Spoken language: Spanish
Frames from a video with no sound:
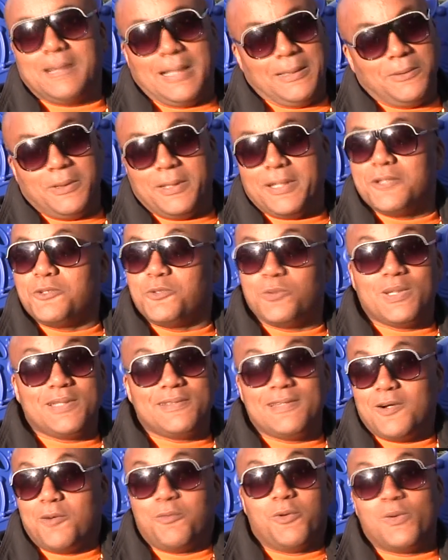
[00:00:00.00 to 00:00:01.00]
tanto aquí en
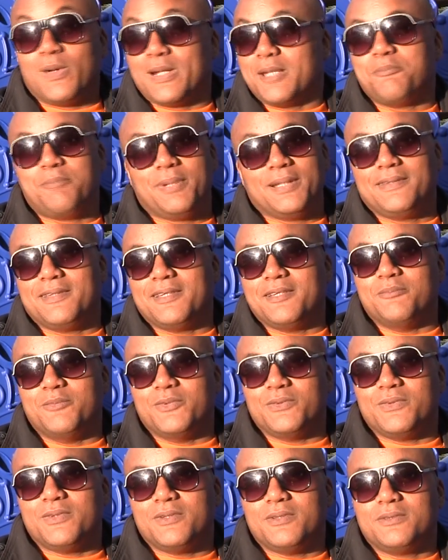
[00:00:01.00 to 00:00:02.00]
Suecia como en cualquier parte del
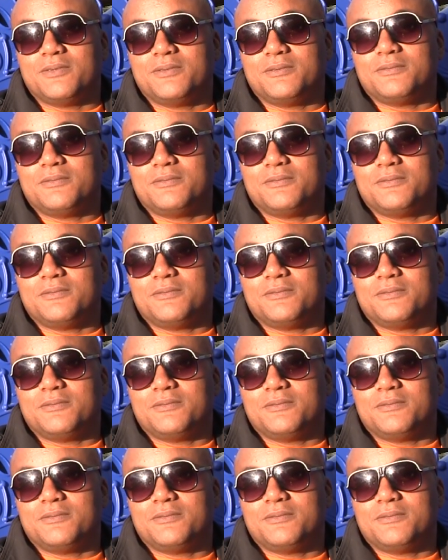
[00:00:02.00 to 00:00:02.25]
mundo.